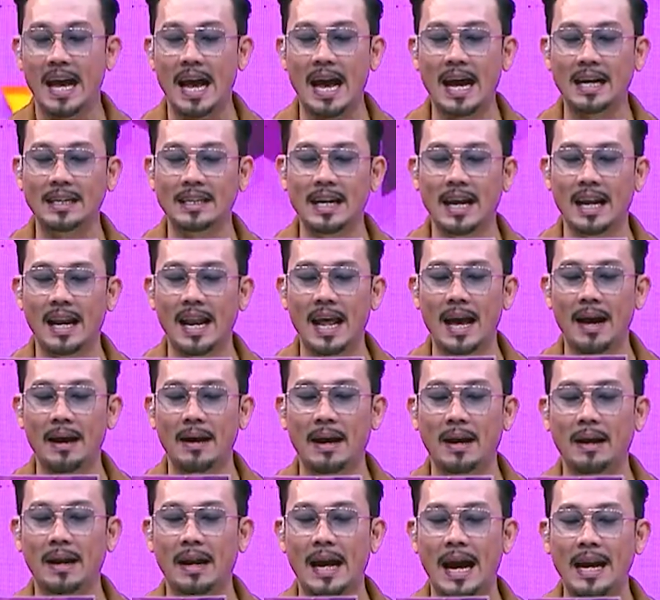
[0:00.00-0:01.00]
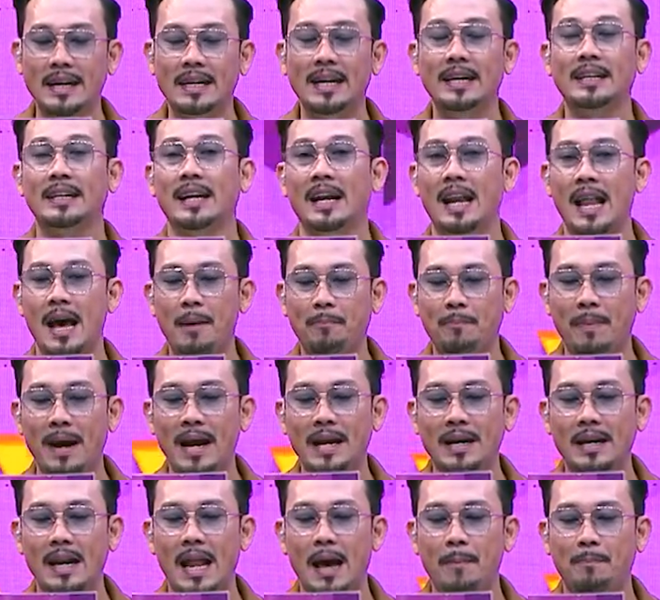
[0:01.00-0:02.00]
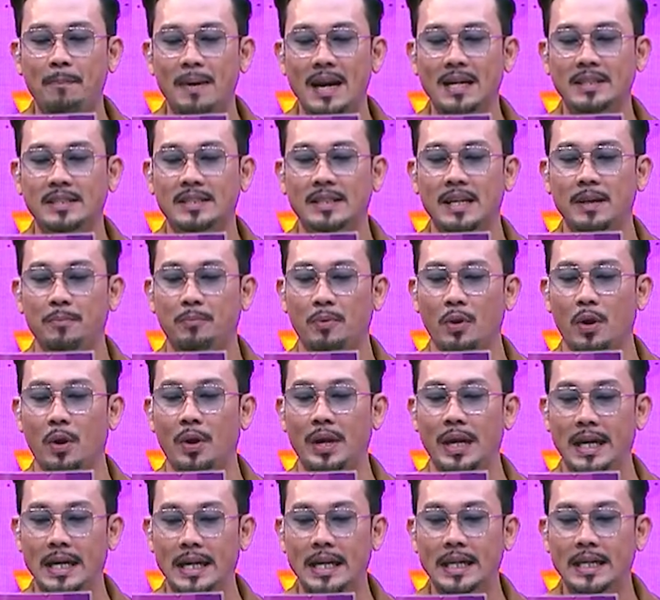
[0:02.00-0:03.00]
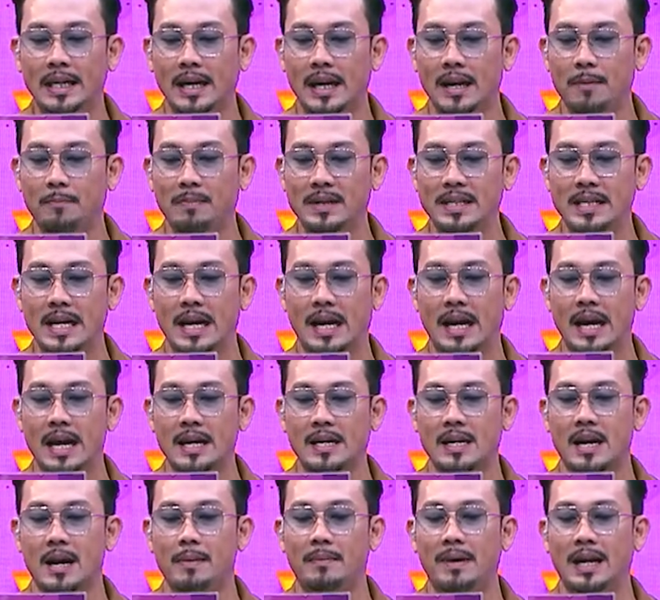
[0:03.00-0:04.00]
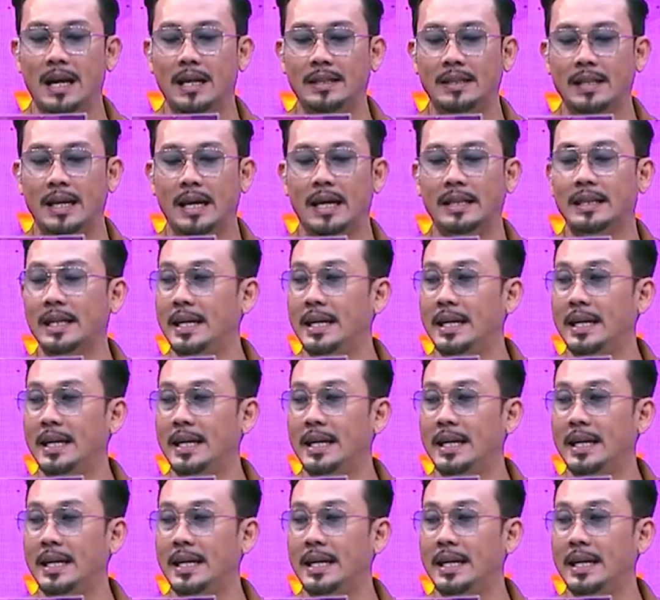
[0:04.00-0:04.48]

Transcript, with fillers: adalah ada delapan lapas di pulau ini dengan penjagaan keamanan tingkat